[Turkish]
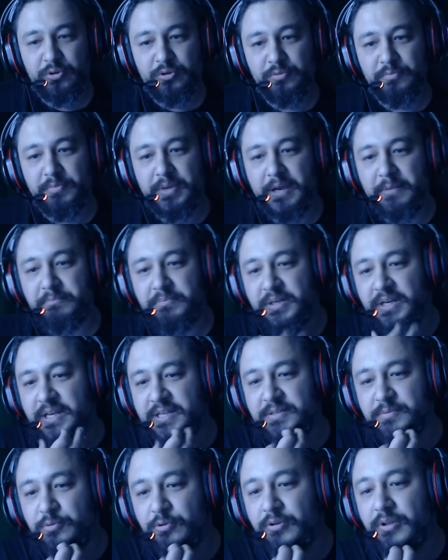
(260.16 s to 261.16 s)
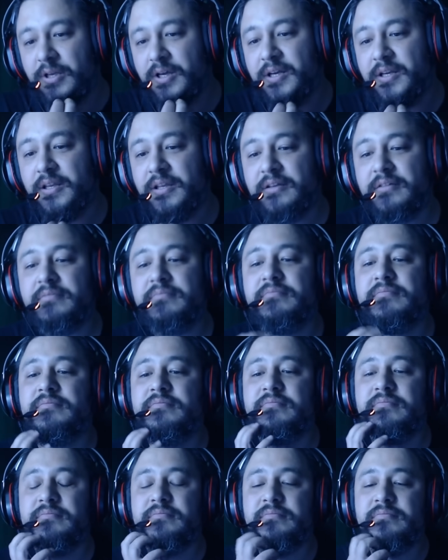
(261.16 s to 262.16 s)
ben biraz böyle hani
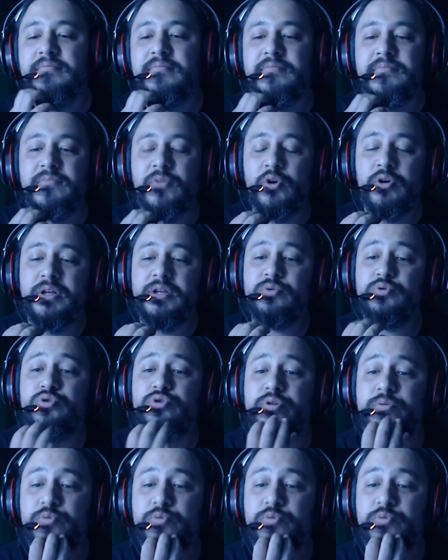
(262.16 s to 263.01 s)
böyle düşün.